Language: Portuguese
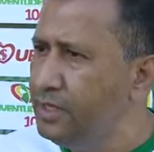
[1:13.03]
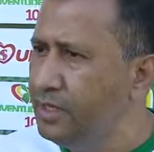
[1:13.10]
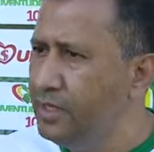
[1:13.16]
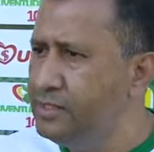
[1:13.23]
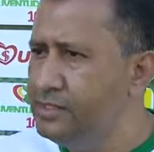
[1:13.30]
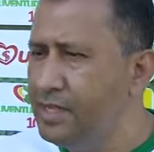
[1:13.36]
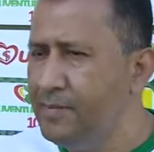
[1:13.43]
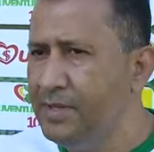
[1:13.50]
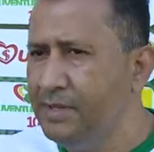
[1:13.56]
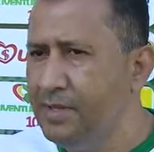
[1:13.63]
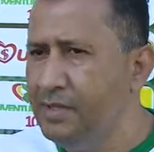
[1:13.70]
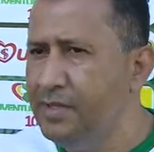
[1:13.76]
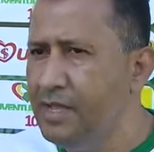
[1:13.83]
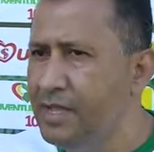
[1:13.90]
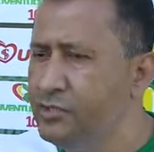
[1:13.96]
quem sabe
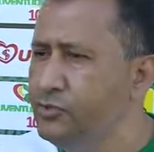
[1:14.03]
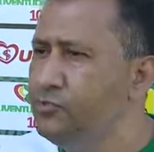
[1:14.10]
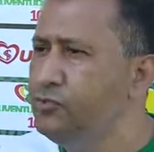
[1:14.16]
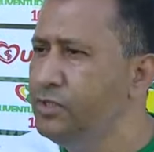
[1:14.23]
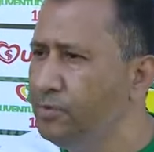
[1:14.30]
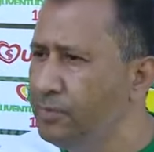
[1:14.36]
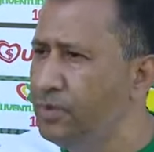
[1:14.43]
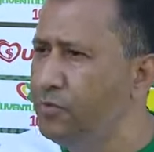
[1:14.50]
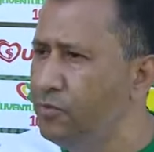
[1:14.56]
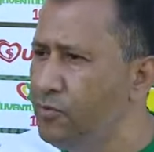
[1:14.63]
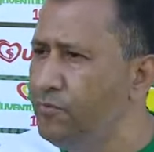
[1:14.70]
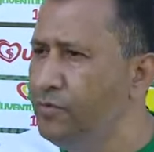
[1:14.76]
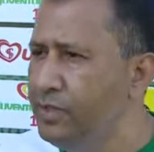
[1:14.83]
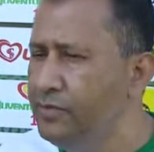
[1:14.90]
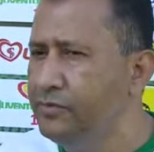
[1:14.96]
até de ajuda para o
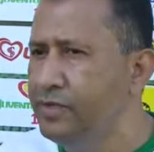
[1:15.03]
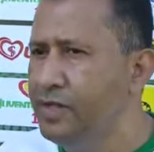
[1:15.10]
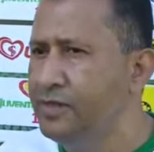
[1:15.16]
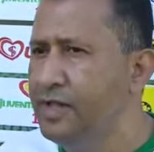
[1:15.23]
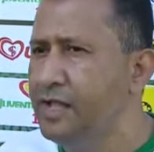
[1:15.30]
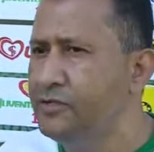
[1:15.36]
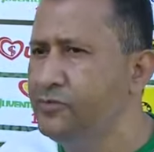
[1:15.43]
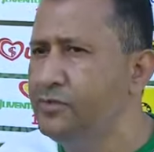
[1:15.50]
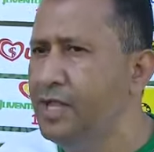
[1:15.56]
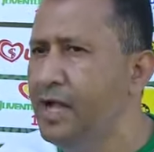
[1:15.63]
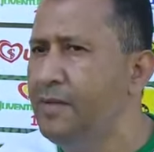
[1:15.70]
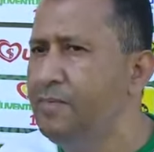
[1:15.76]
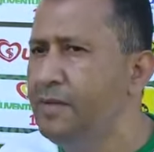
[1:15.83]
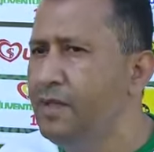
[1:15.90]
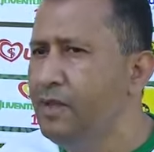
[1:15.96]
governo tentar
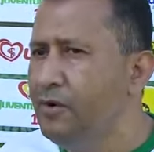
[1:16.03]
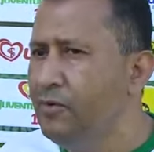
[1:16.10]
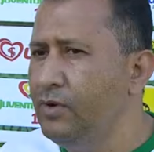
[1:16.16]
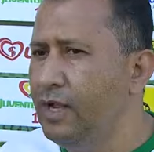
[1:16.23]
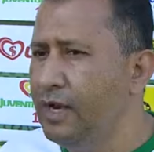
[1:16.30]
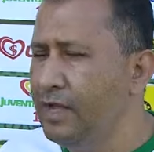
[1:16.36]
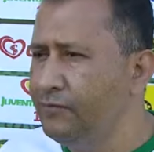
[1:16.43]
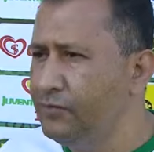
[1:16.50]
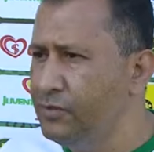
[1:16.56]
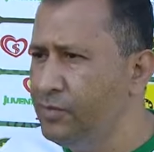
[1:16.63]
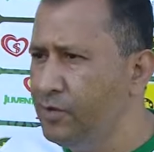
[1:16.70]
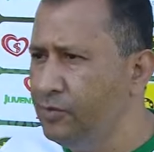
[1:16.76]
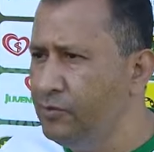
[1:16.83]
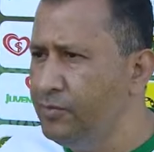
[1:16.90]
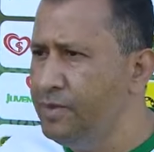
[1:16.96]
ajudar o Lagarto
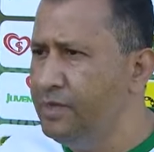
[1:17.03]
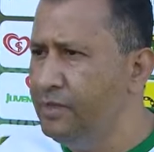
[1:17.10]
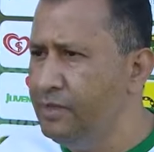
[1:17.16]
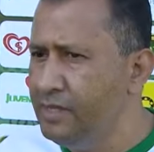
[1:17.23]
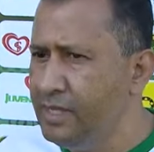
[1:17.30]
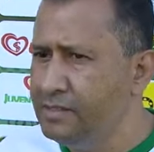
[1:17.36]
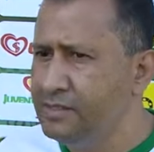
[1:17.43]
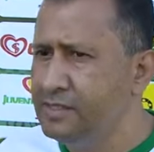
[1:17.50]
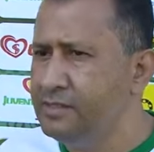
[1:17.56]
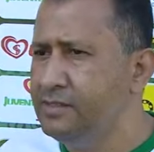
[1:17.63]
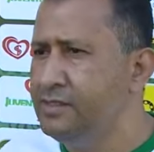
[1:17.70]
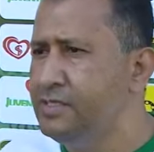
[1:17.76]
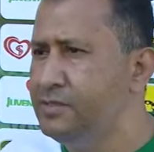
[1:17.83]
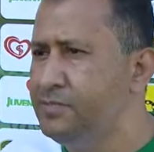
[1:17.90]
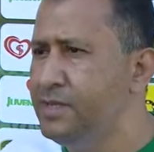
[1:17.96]
Futebol Clube nessas
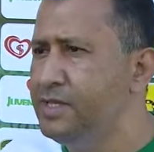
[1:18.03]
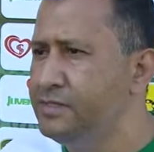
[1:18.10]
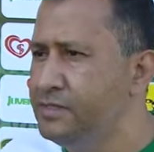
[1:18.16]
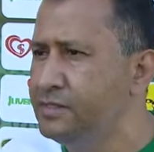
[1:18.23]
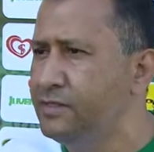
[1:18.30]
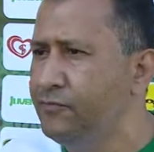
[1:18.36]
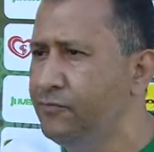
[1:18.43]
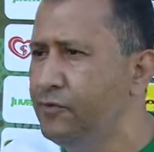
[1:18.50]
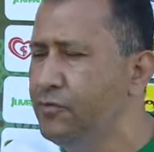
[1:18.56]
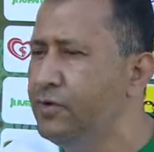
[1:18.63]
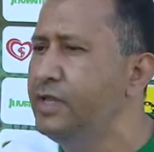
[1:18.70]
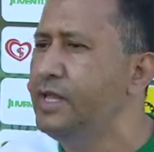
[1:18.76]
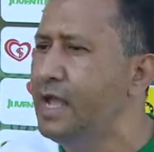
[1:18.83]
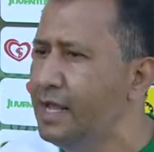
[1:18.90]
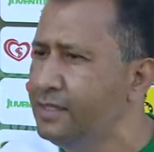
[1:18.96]
despesas que foram
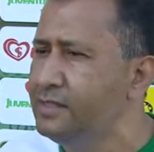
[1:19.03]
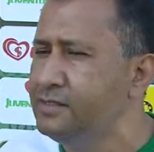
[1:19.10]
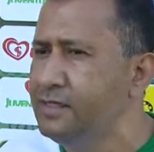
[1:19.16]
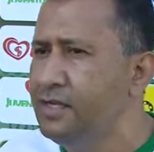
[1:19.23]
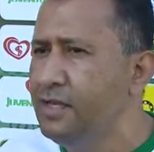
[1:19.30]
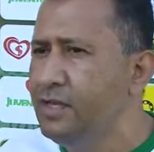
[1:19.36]
criadas